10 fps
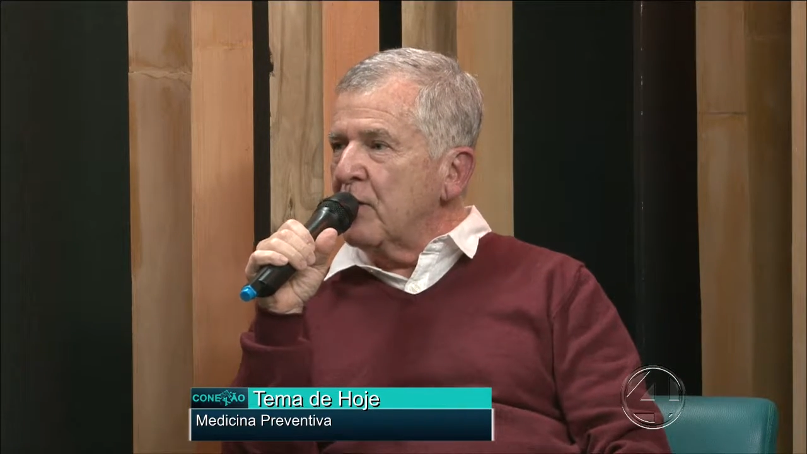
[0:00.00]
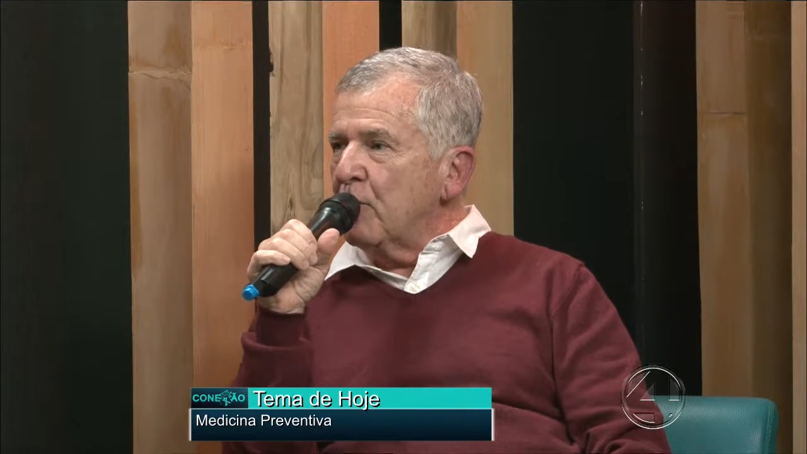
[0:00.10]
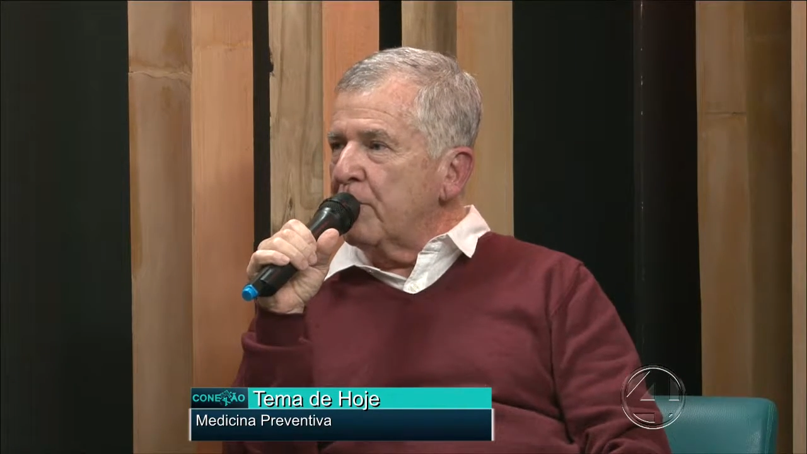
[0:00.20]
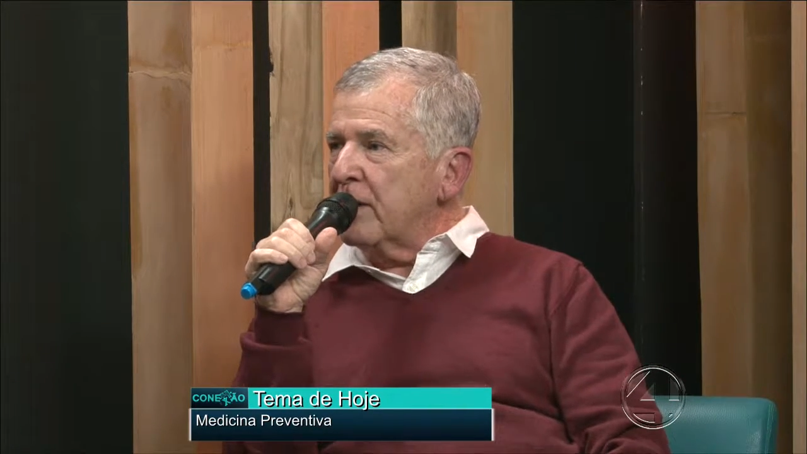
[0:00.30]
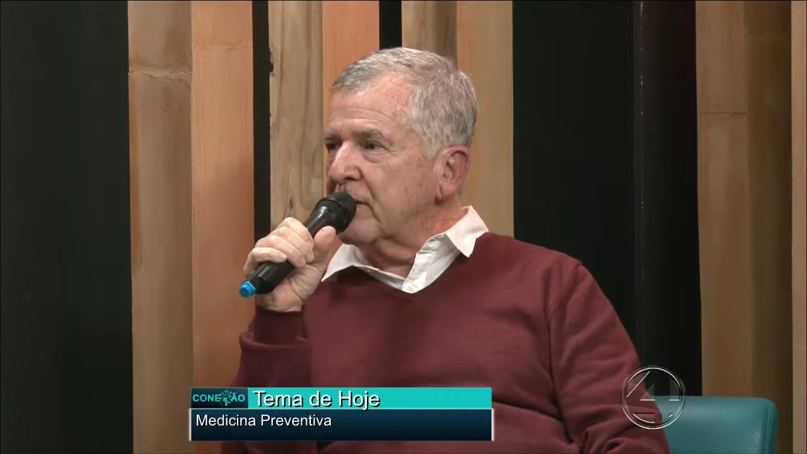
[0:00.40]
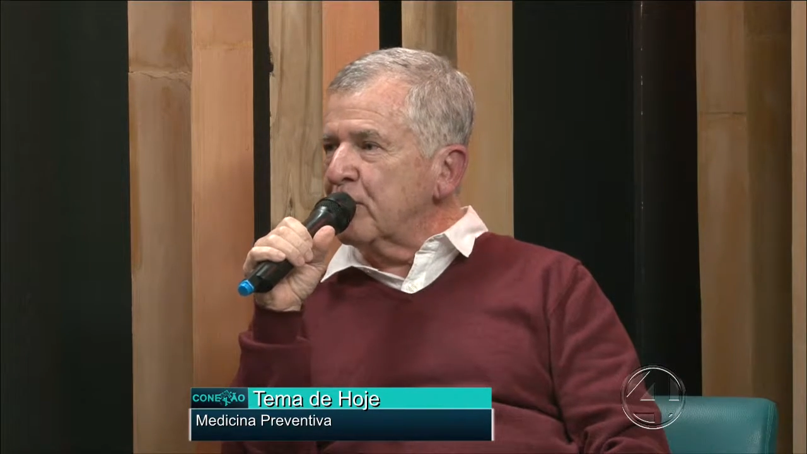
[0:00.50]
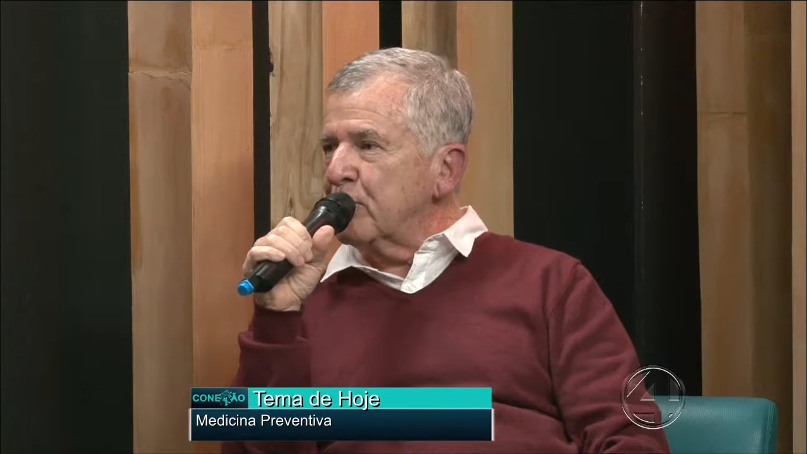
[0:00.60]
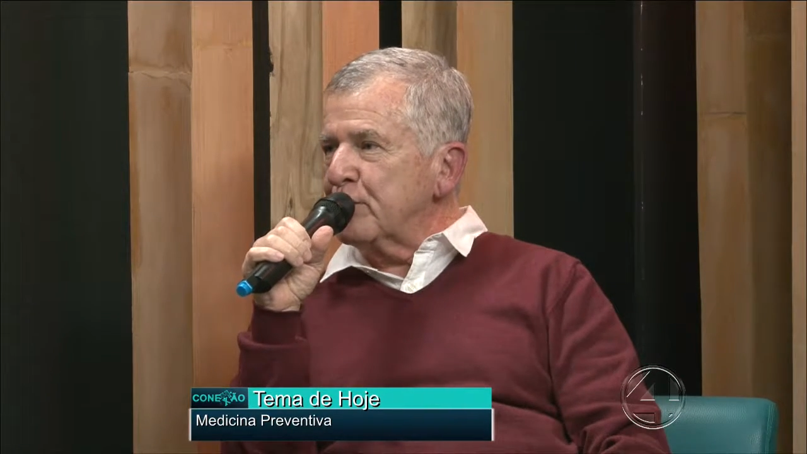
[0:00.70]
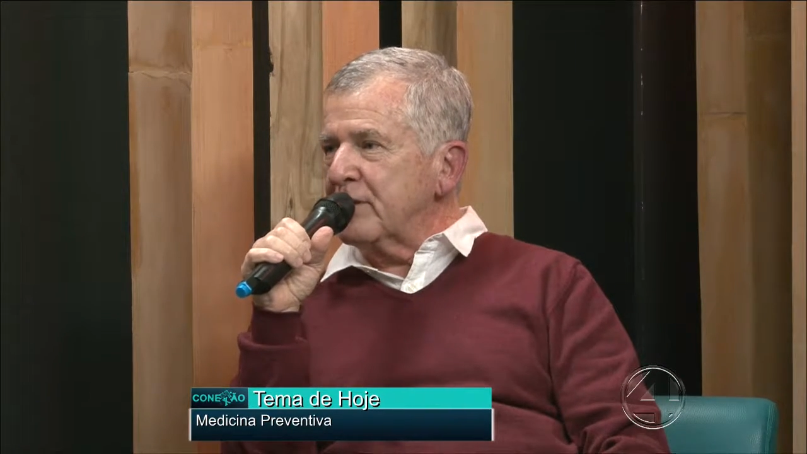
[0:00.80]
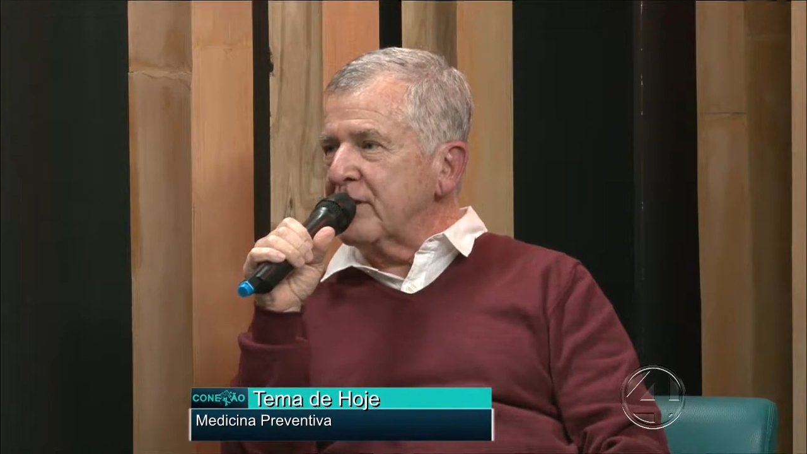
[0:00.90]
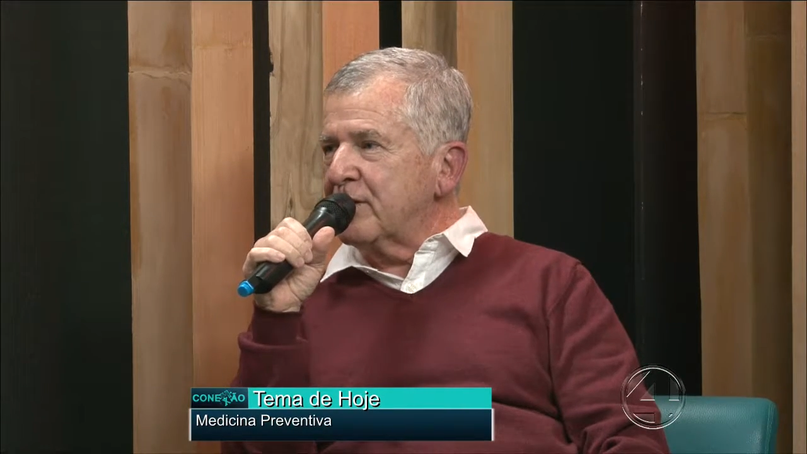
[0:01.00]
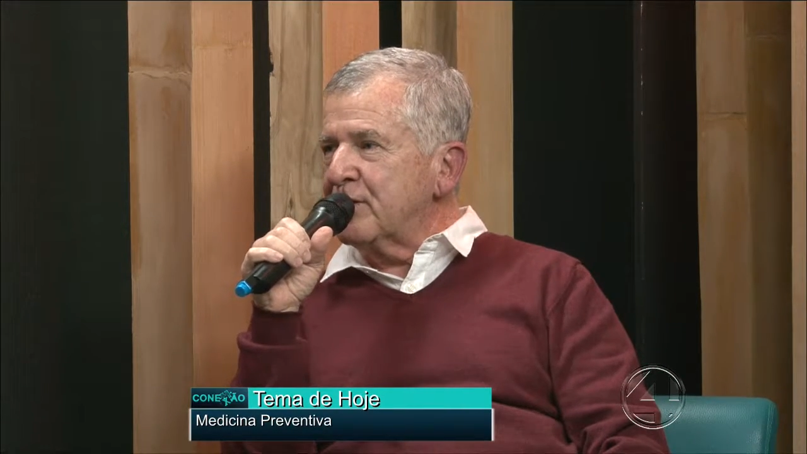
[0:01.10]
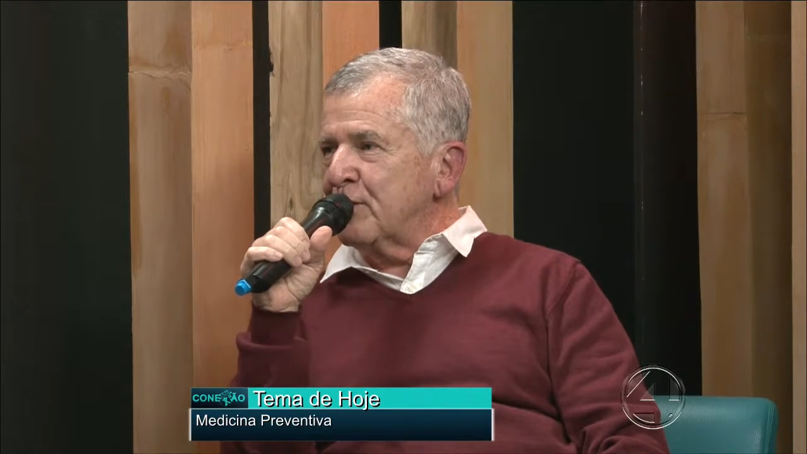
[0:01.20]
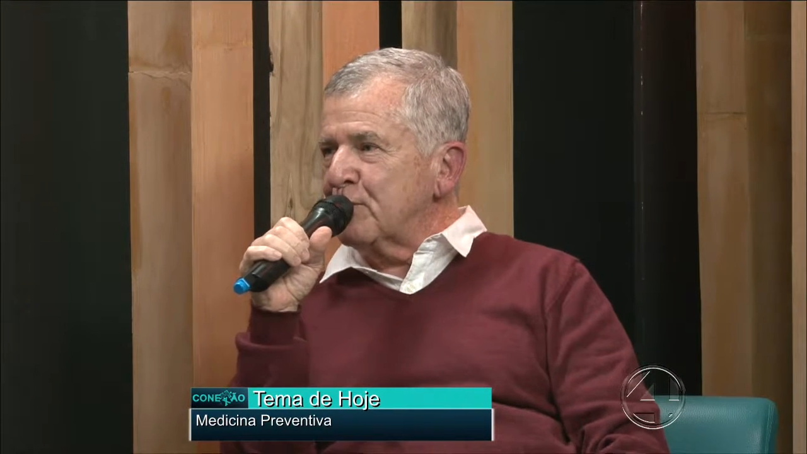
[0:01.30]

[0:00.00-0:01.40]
O plantão da obstetrícia era